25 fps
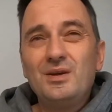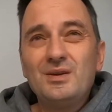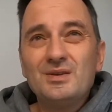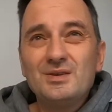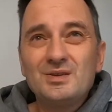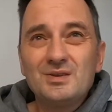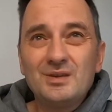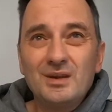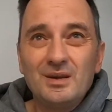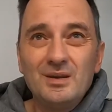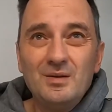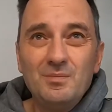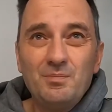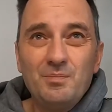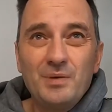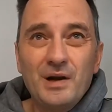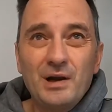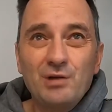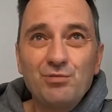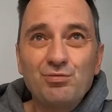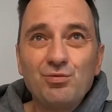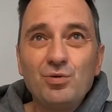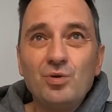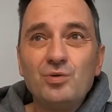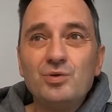jest taki
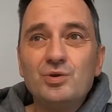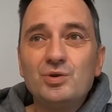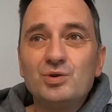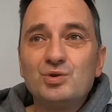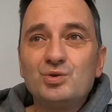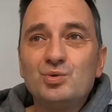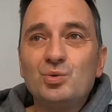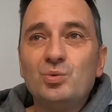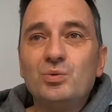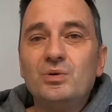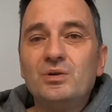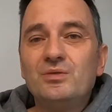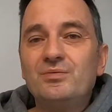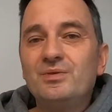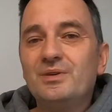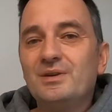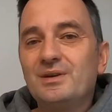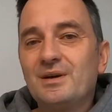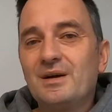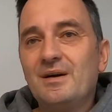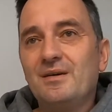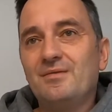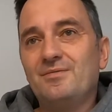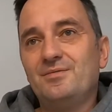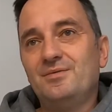prażony, suchy,
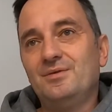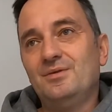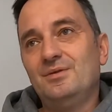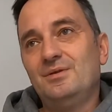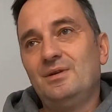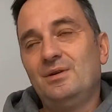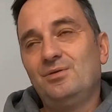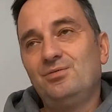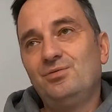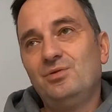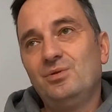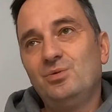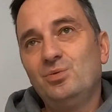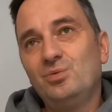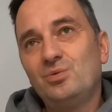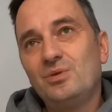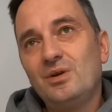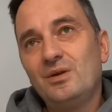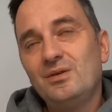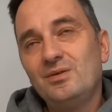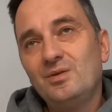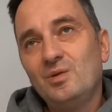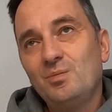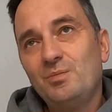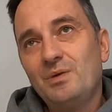wytrawny, także
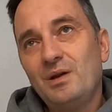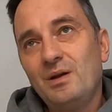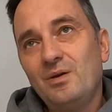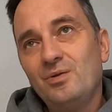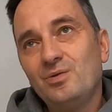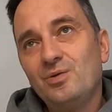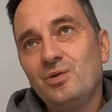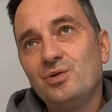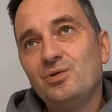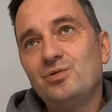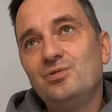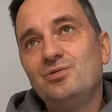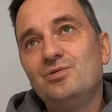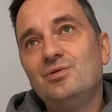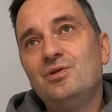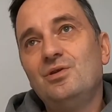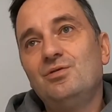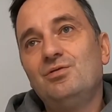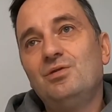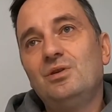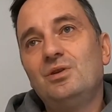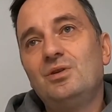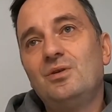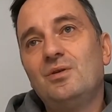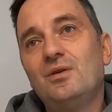tutaj do paloności
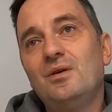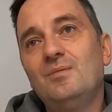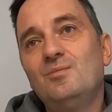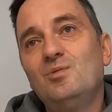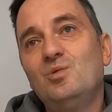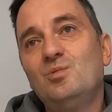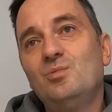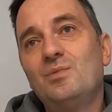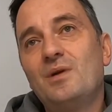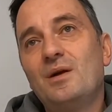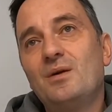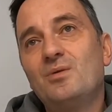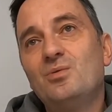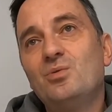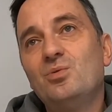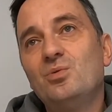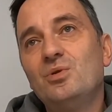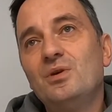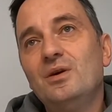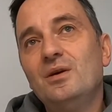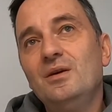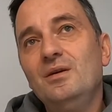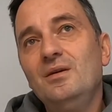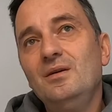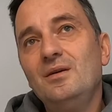jeszcze trochę mu
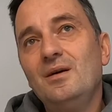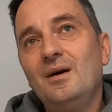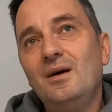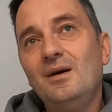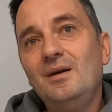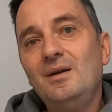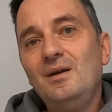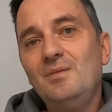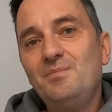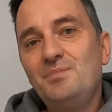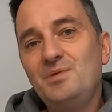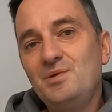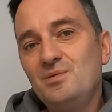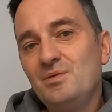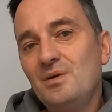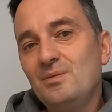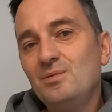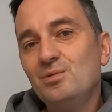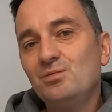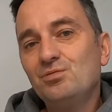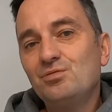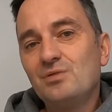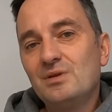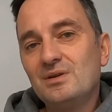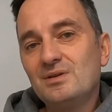brakuje, ale piłem
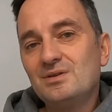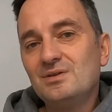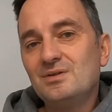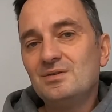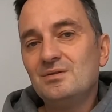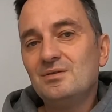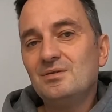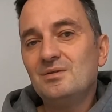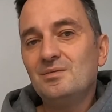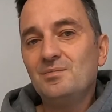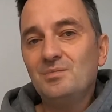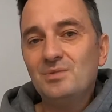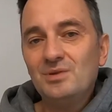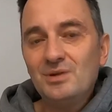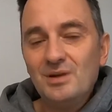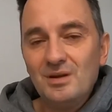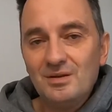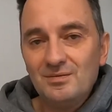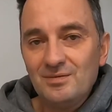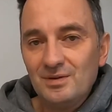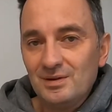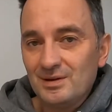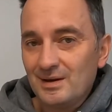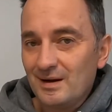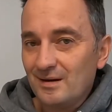już risy mniej
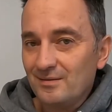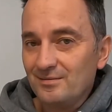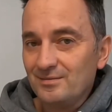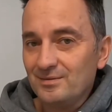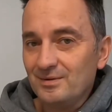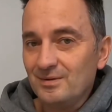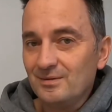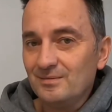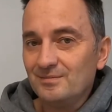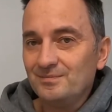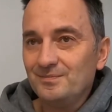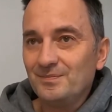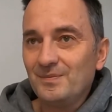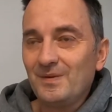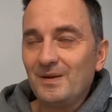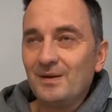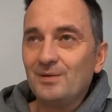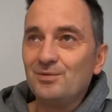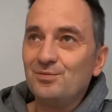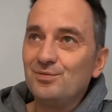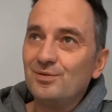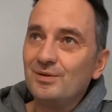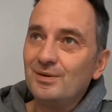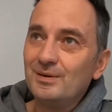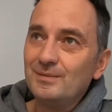wytrawne.
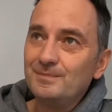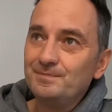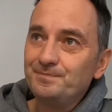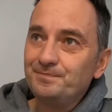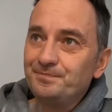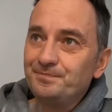Także